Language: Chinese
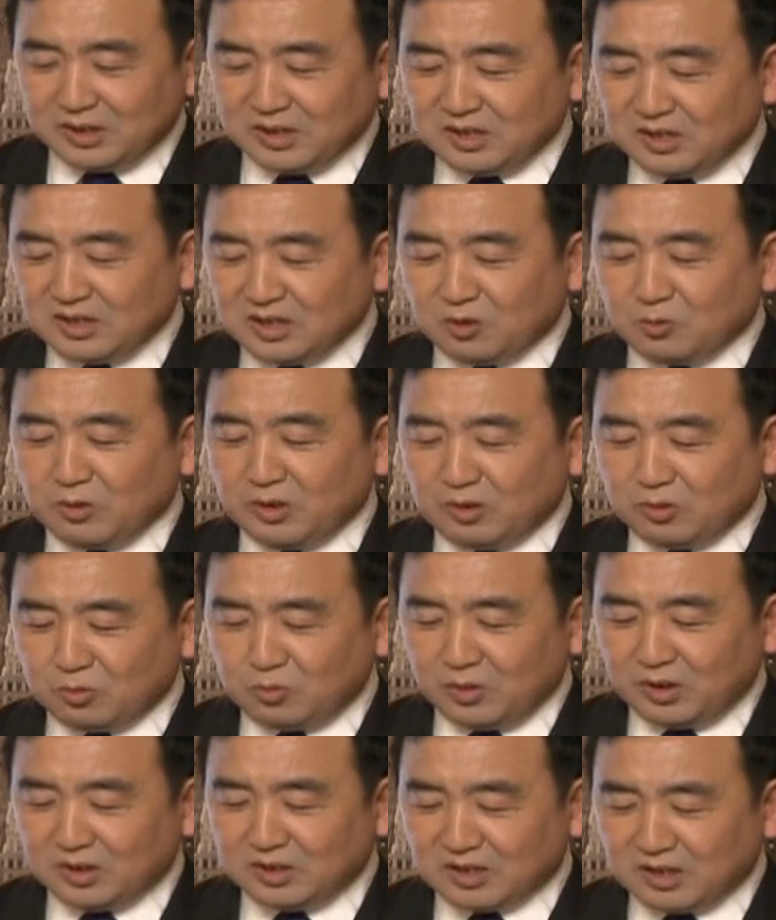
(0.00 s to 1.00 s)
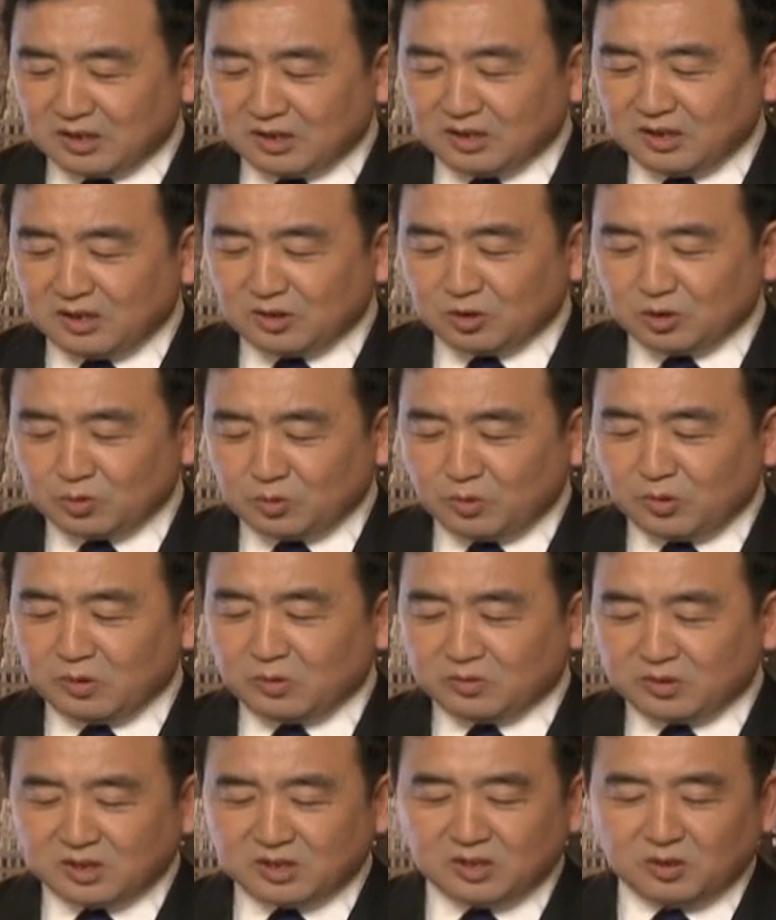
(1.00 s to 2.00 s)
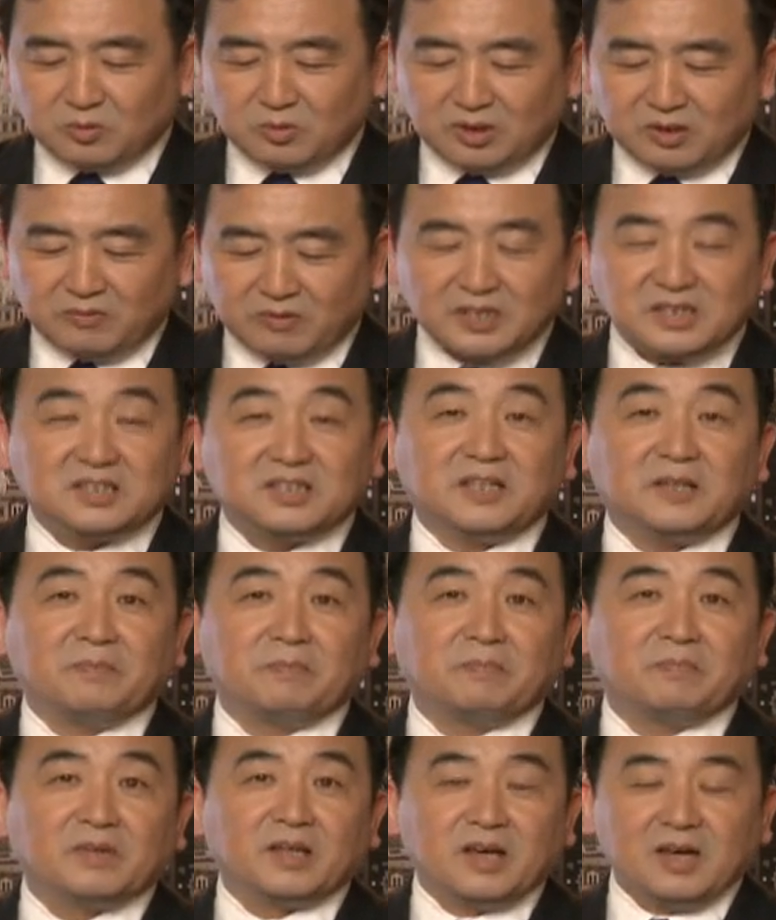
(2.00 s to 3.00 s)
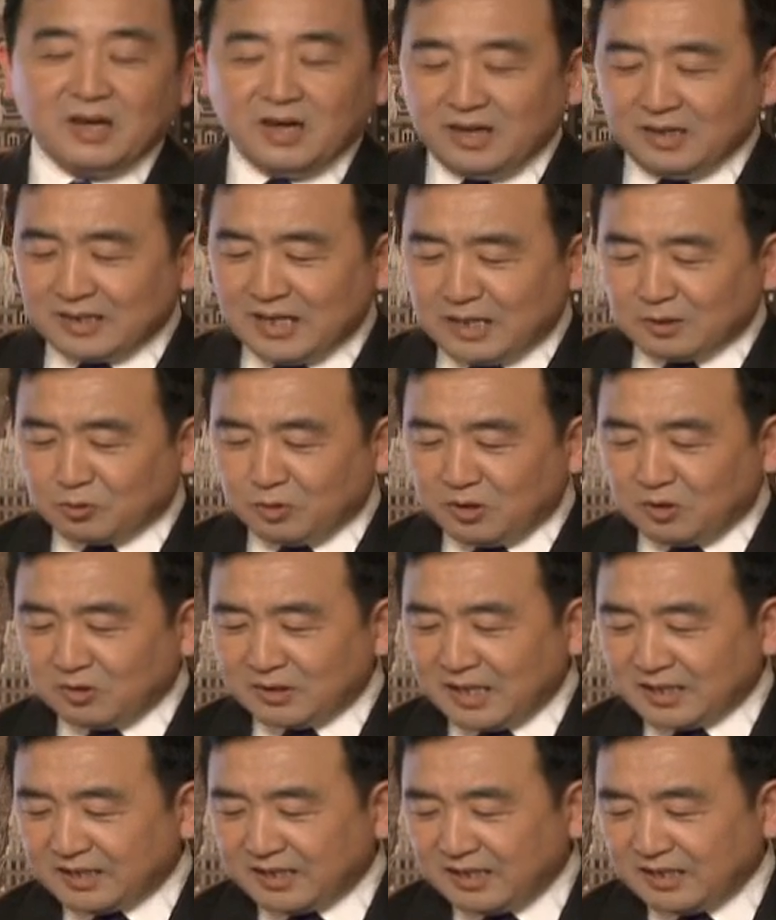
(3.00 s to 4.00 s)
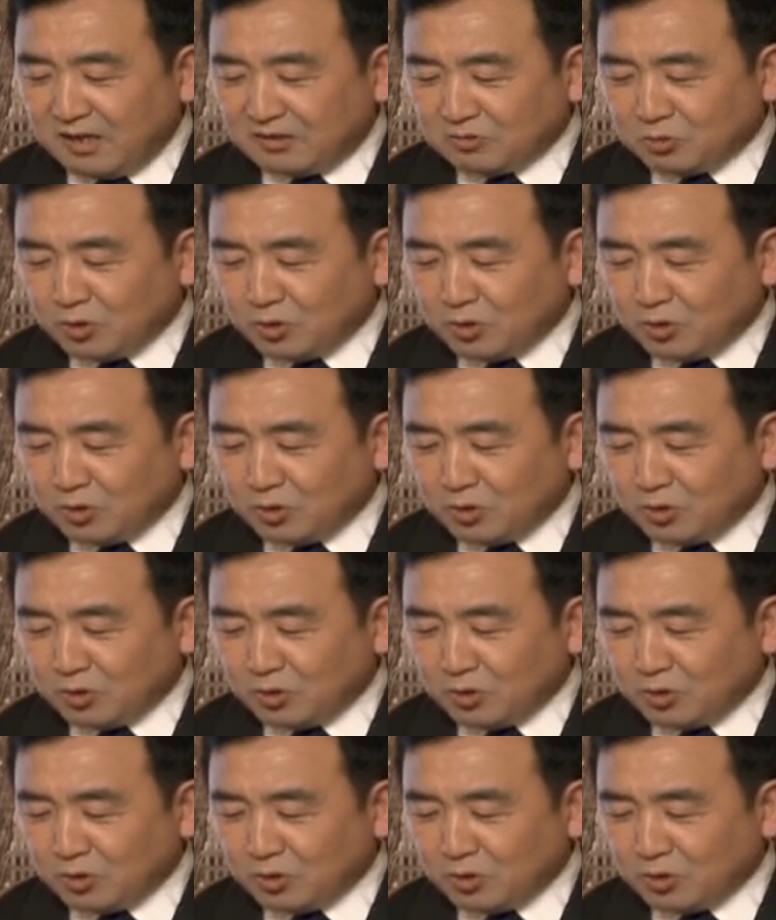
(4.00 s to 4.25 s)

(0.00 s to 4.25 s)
际社会、对整个所有的社会的威胁。他最后他提到